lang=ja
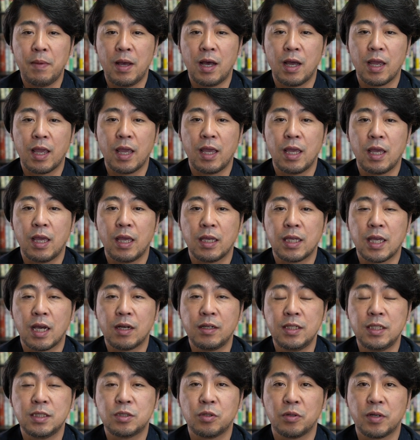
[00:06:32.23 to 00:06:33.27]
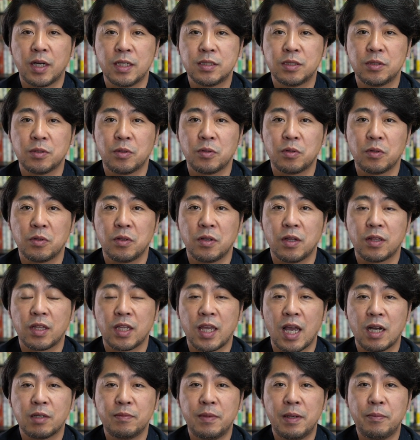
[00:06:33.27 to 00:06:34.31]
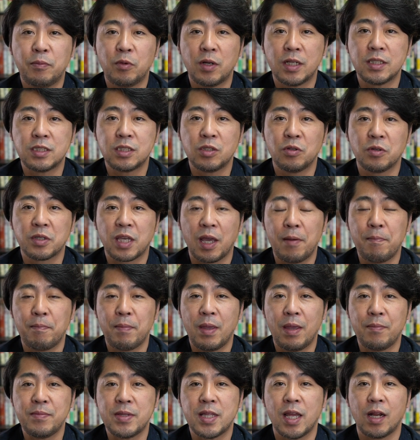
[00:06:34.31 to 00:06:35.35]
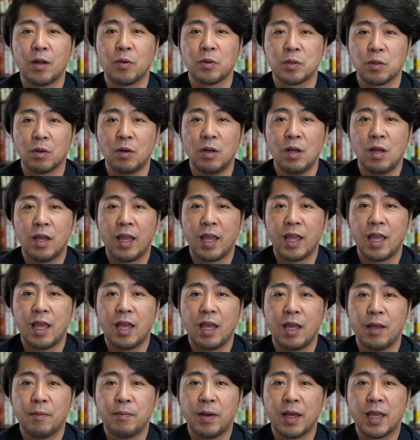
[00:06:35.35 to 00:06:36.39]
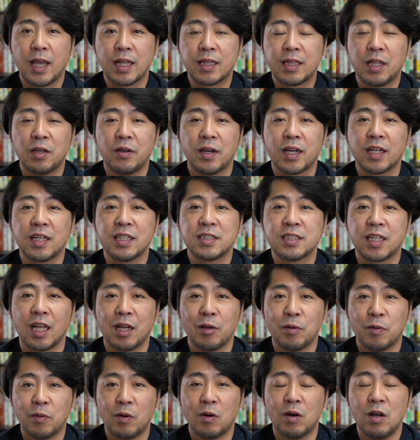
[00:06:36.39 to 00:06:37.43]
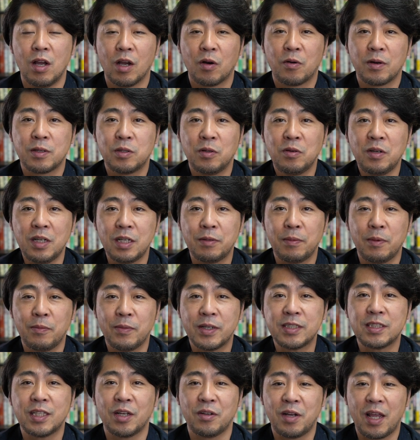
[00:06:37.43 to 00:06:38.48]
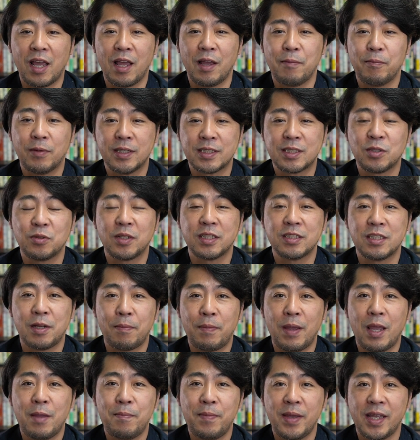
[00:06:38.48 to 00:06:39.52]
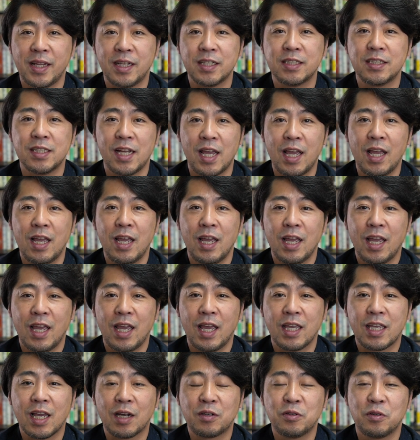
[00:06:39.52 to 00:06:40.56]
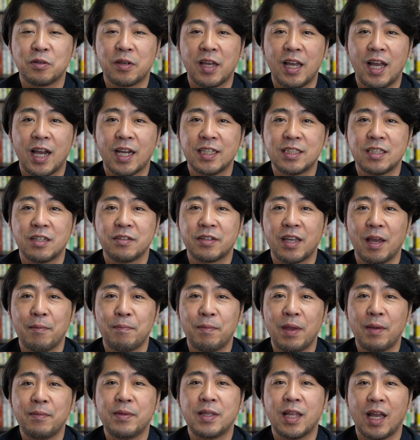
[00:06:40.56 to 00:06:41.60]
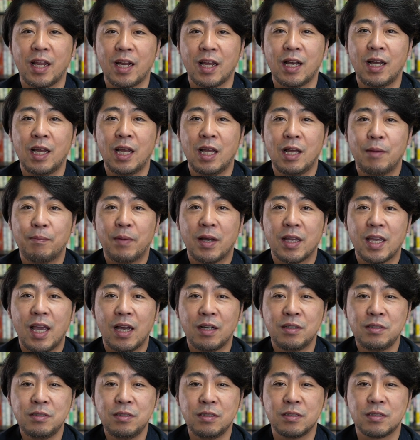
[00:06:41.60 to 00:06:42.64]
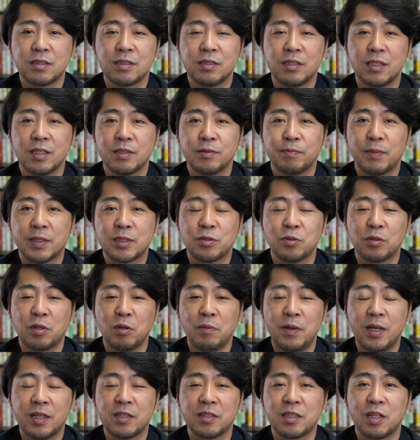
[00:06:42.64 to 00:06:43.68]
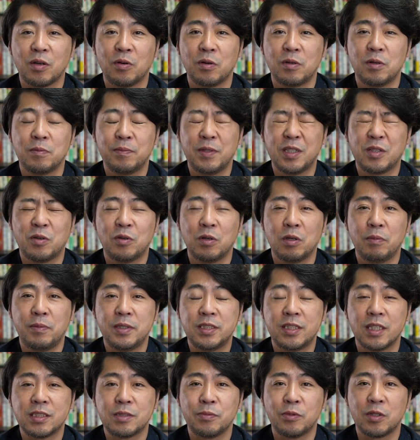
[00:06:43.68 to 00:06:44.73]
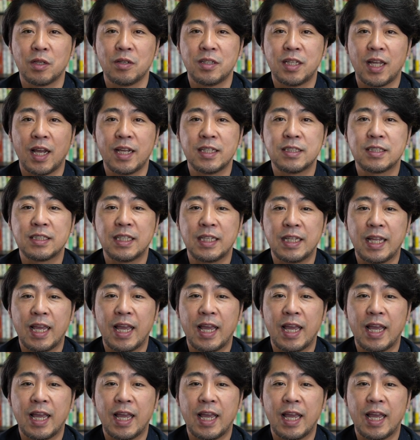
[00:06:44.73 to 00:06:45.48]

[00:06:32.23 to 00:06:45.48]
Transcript: 今、えー、100人紹介することによって100万もらっちゃうキャンペーンみたいなことを、えー、まあ、やってるわけですけども、これどっかで見ましたよね。そうですね、PayPay ですね。えー、100億円あげちゃうキャンペーンみたいな。まあ、Yahoo まあ、ソフトバンクってこのこういうビジネスモデル大好き